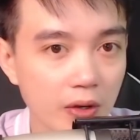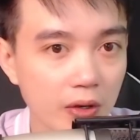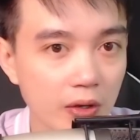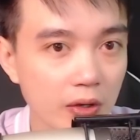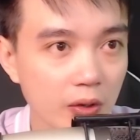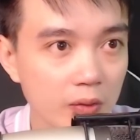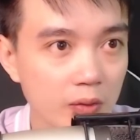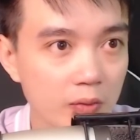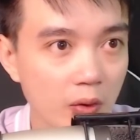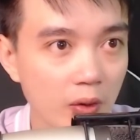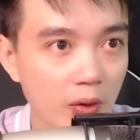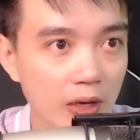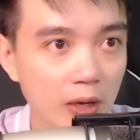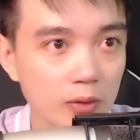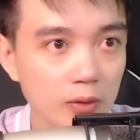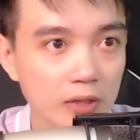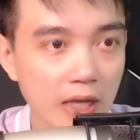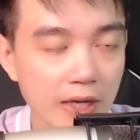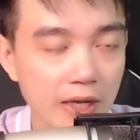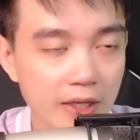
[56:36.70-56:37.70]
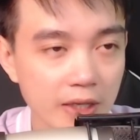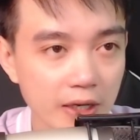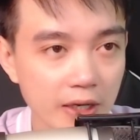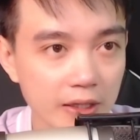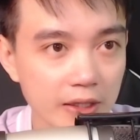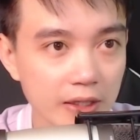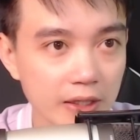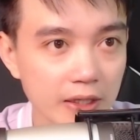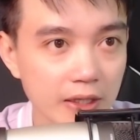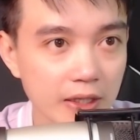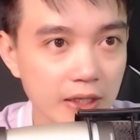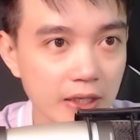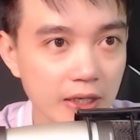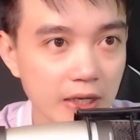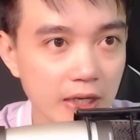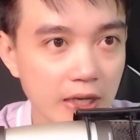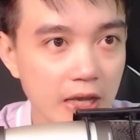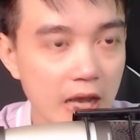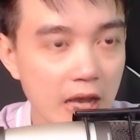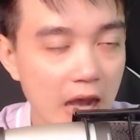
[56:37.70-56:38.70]
Đôi môi lão tái nhợt,
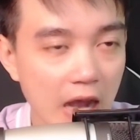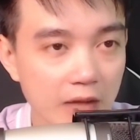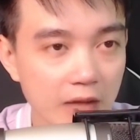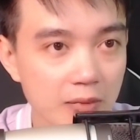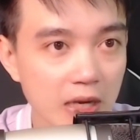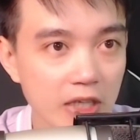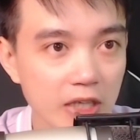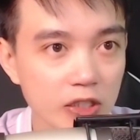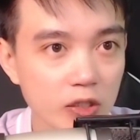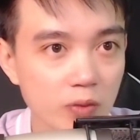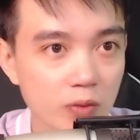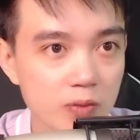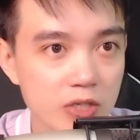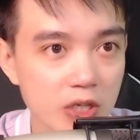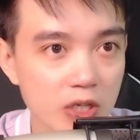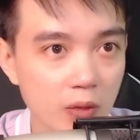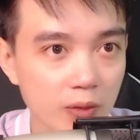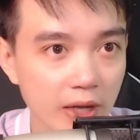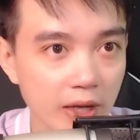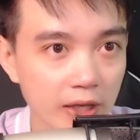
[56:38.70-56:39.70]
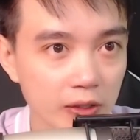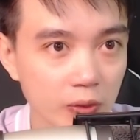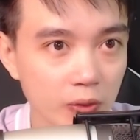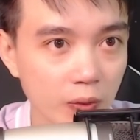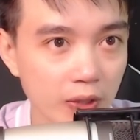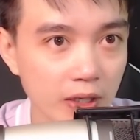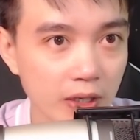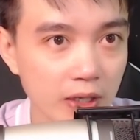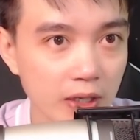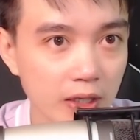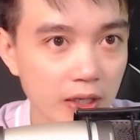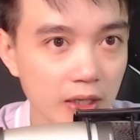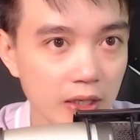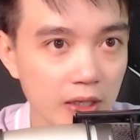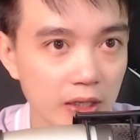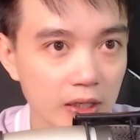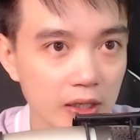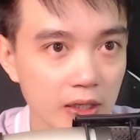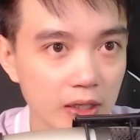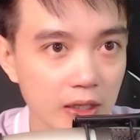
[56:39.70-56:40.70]
hai mắt trũng sâu đen thui.
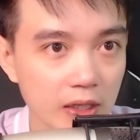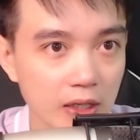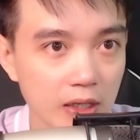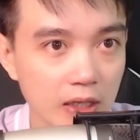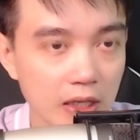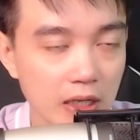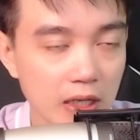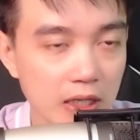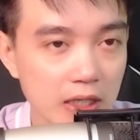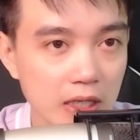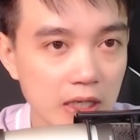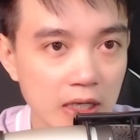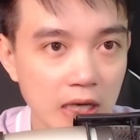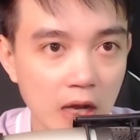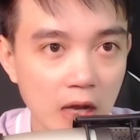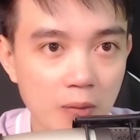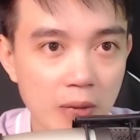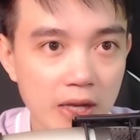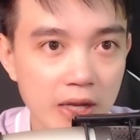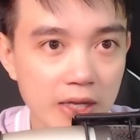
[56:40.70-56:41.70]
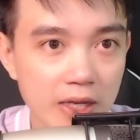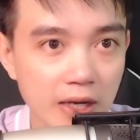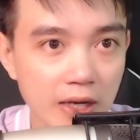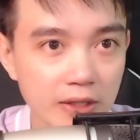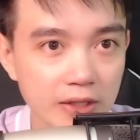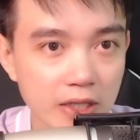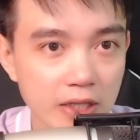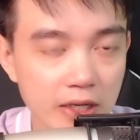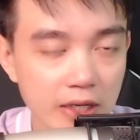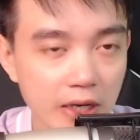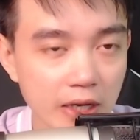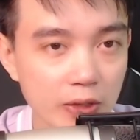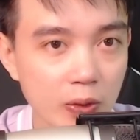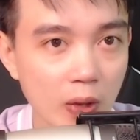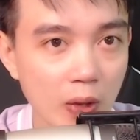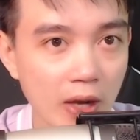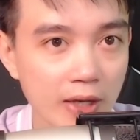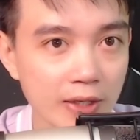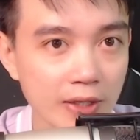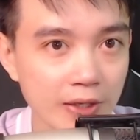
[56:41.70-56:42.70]
Nhìn lão bây giờ rất là
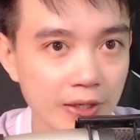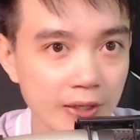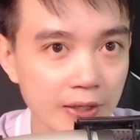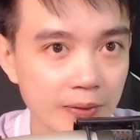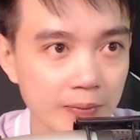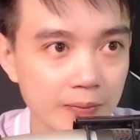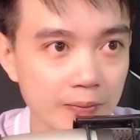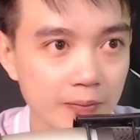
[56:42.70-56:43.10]
dọa người.